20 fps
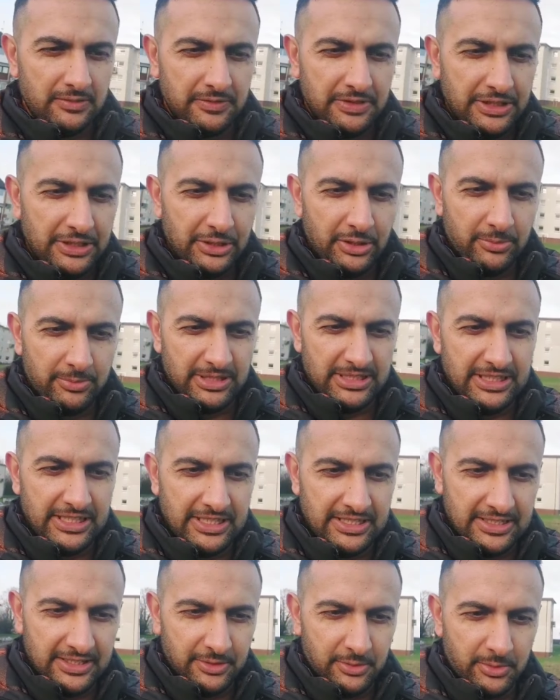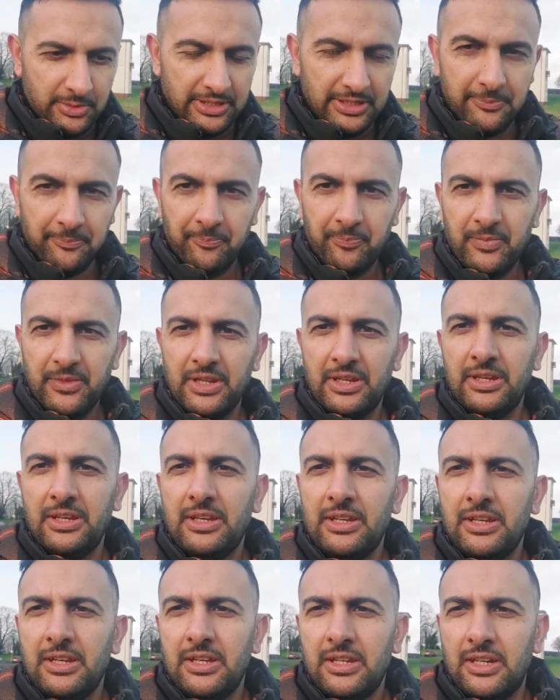वीडियो में देख रहे होंगे
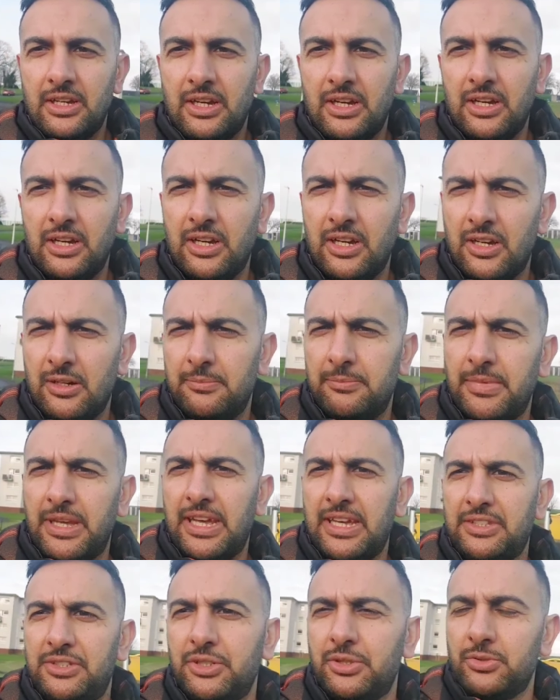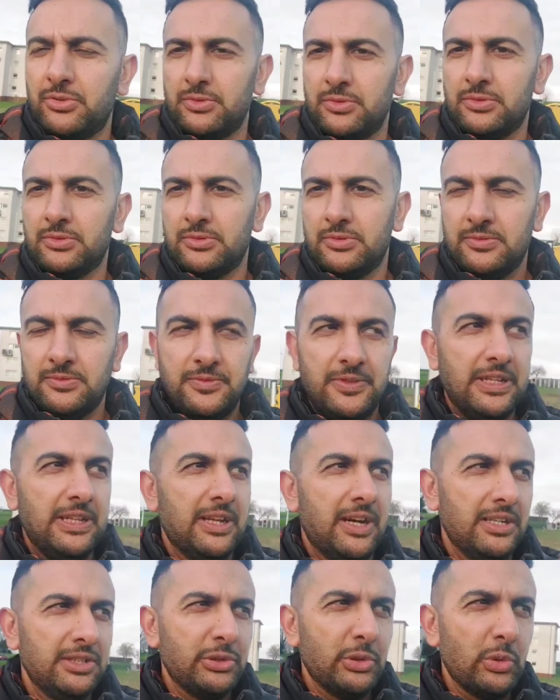मैं जो
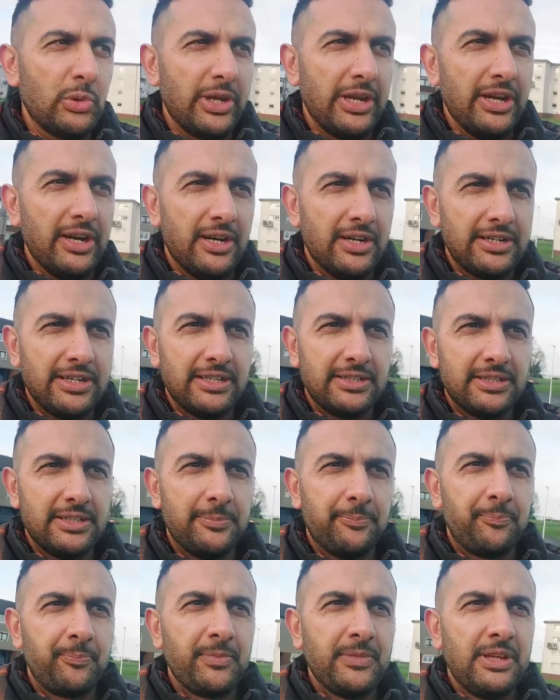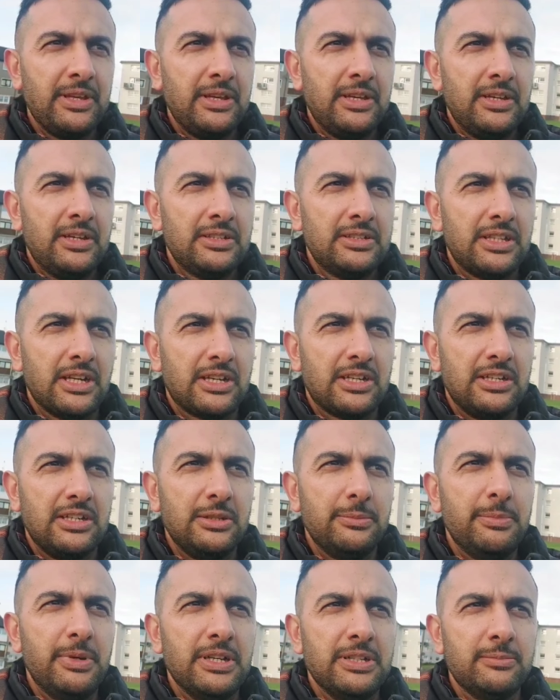फ़िलहाल यूके आ गया था
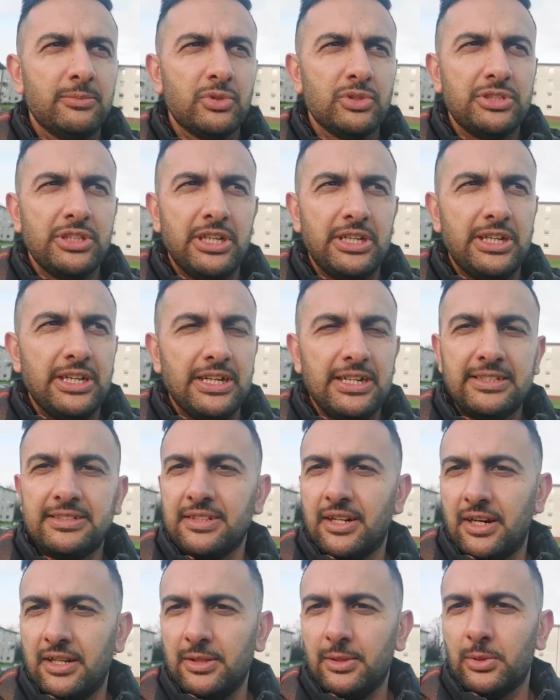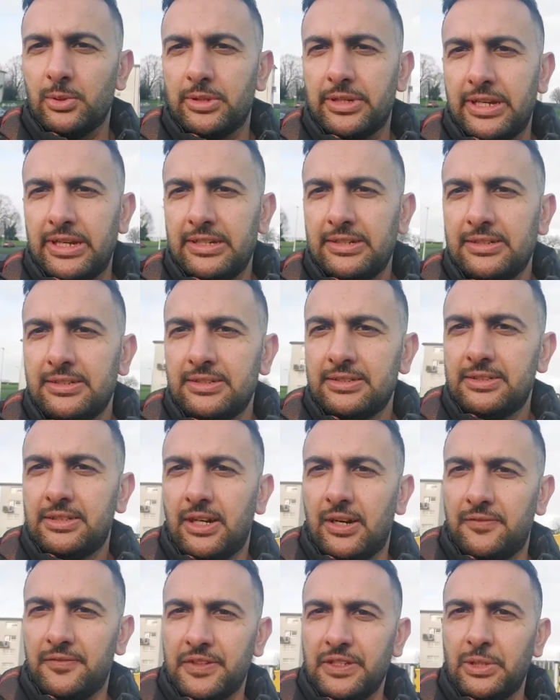तकरीबन मुझे डेढ़ साल हो गया
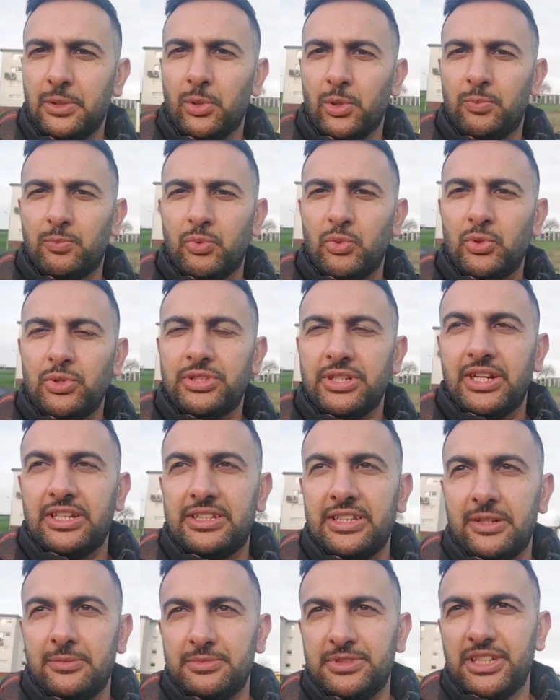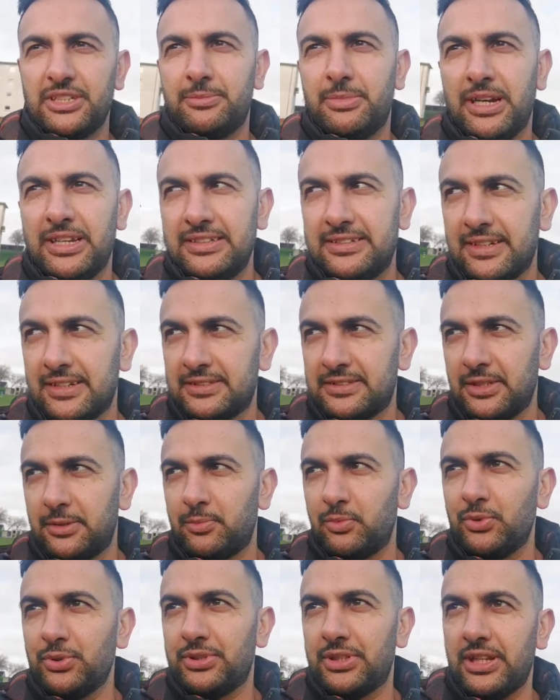काफ़ी लोग पूछ रहे थे अमजद भाई से अक्सर
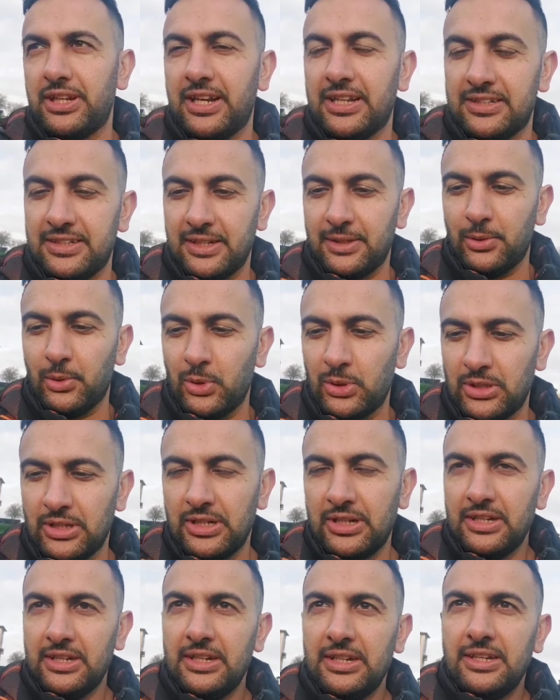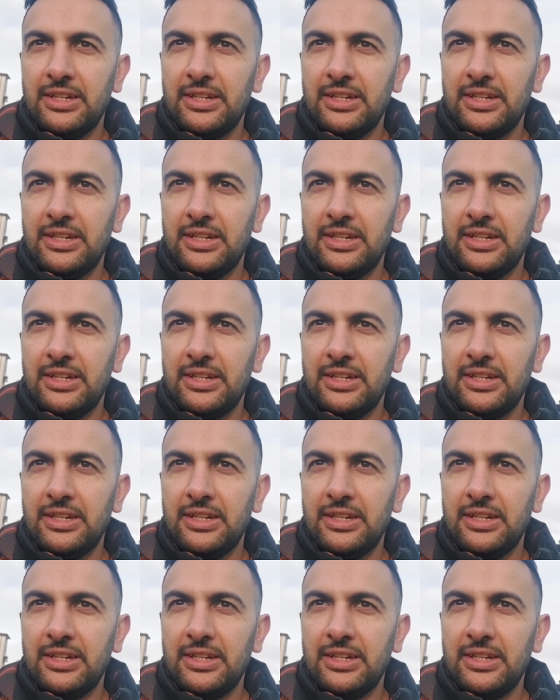पूछते रहते हैं लोग